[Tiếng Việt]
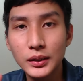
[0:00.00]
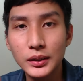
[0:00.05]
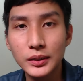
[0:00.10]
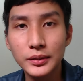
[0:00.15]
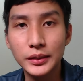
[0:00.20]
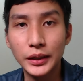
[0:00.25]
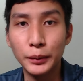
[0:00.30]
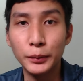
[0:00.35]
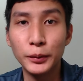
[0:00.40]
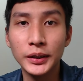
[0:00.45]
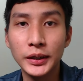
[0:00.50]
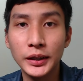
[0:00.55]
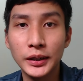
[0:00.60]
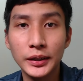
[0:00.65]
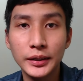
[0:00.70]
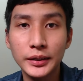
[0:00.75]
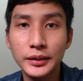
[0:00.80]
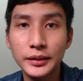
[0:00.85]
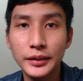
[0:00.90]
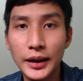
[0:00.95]
Chào mọi
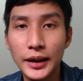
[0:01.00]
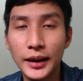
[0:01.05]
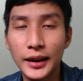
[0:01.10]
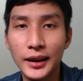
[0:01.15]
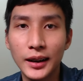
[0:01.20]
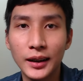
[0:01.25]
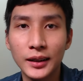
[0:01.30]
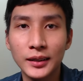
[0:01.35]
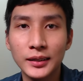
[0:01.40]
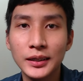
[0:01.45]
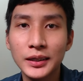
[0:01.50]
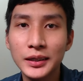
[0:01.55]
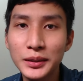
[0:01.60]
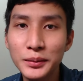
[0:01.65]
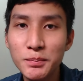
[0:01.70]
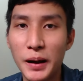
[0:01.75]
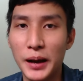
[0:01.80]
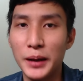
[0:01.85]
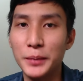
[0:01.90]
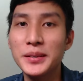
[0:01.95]
người, đây là lần
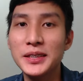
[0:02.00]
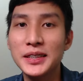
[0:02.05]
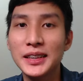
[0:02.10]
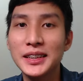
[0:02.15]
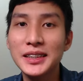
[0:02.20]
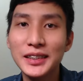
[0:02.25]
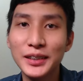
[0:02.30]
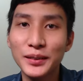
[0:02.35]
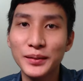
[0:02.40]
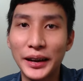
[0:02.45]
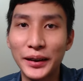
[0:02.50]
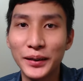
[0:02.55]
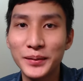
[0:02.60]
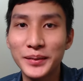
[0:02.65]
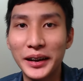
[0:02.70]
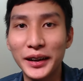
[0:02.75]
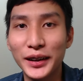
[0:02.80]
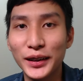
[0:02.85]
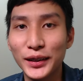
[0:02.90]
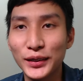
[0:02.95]
thứ 79 trong ngày
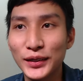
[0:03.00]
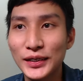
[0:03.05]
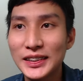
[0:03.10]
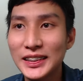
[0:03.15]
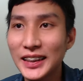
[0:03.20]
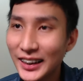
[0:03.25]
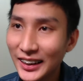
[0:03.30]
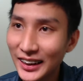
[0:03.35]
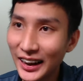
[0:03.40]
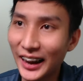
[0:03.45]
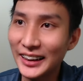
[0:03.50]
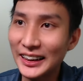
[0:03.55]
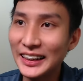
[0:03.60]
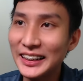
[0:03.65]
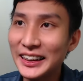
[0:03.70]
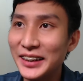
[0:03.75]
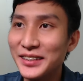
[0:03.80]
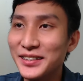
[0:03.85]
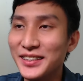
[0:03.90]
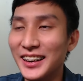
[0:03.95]
hôm nay tôi chơi lại cái
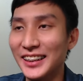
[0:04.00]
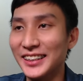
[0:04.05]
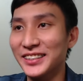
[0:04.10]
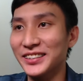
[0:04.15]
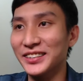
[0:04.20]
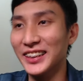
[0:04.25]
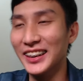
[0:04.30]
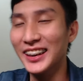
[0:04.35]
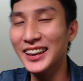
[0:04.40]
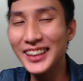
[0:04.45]
game này và